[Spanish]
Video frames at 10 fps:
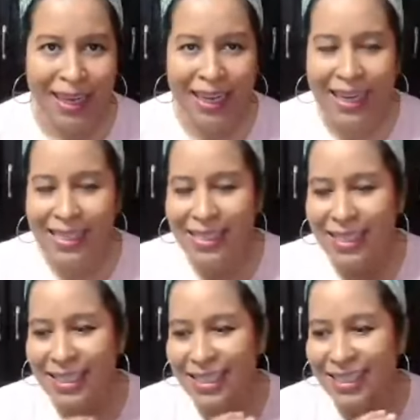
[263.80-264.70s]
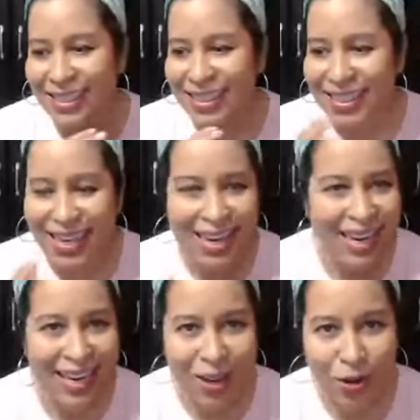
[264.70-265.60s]
que si
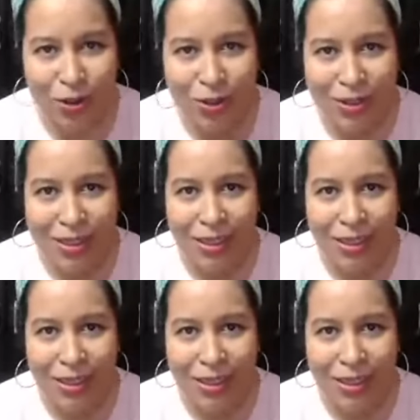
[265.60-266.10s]
tiene hijos,